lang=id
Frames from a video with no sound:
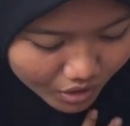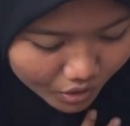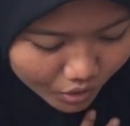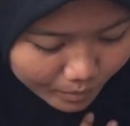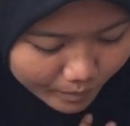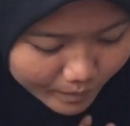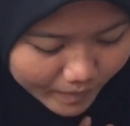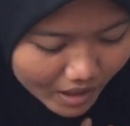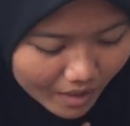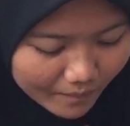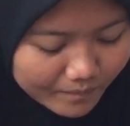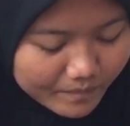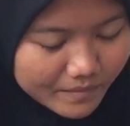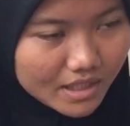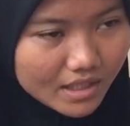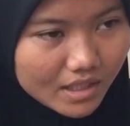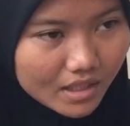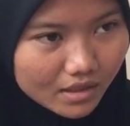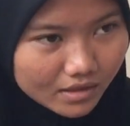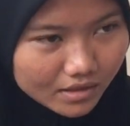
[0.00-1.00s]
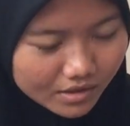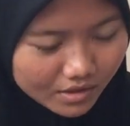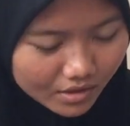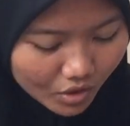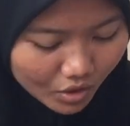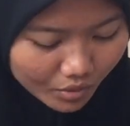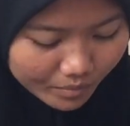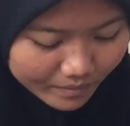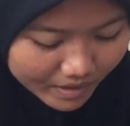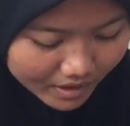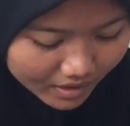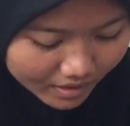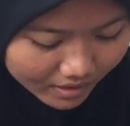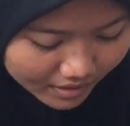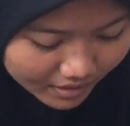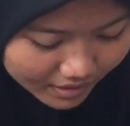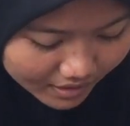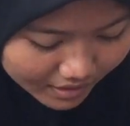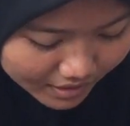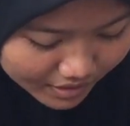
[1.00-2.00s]
rupi abdi hunterodi
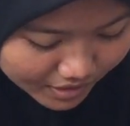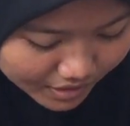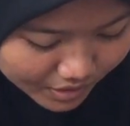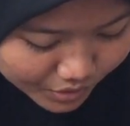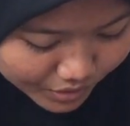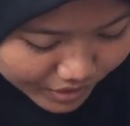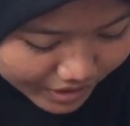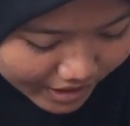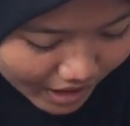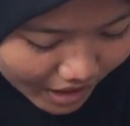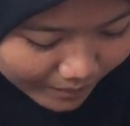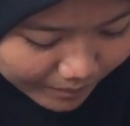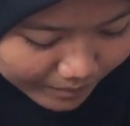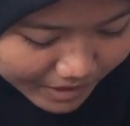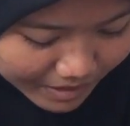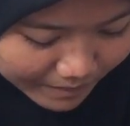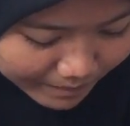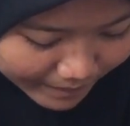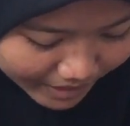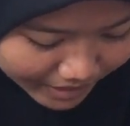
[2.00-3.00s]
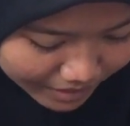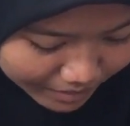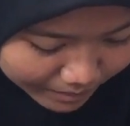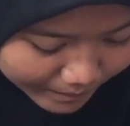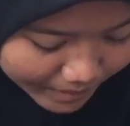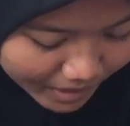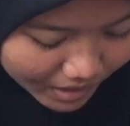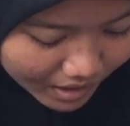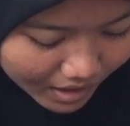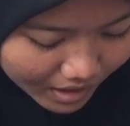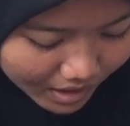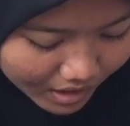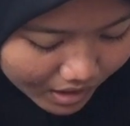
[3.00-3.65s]
mugi abdi patepang